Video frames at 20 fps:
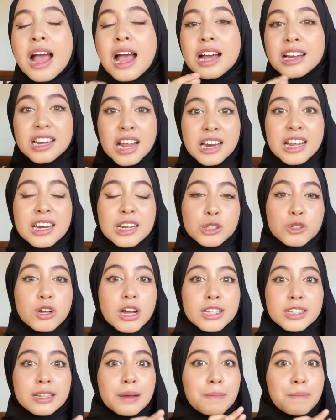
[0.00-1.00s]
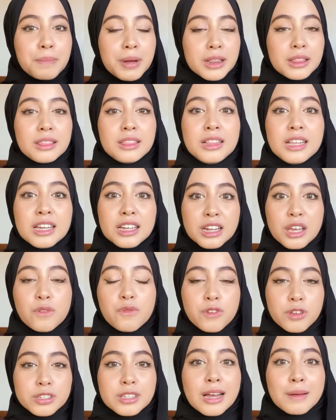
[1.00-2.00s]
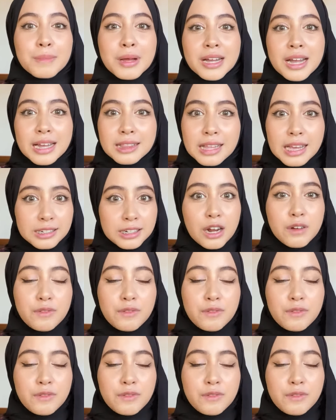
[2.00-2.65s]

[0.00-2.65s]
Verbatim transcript: Dan ini juga sempat di review sama kata